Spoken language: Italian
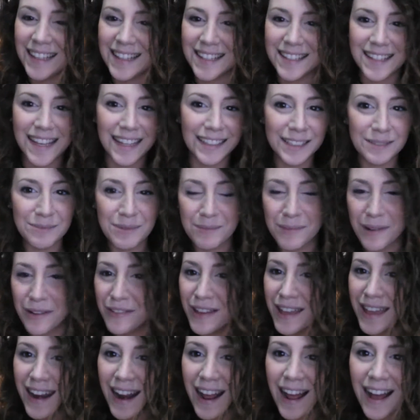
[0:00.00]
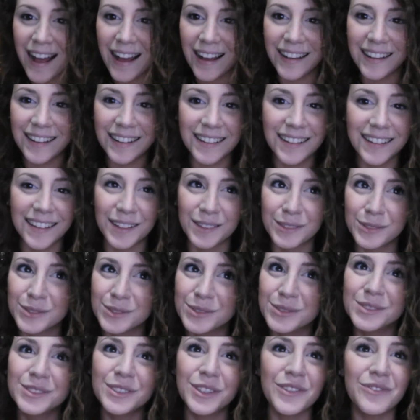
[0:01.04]
estate, primavera,
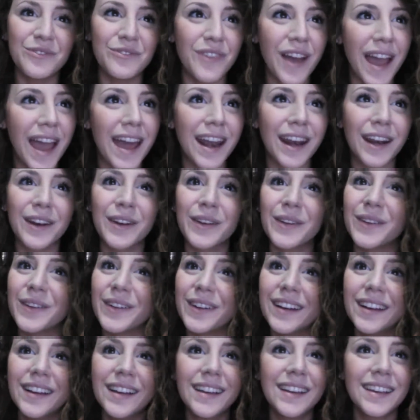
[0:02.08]
autunno, inverno,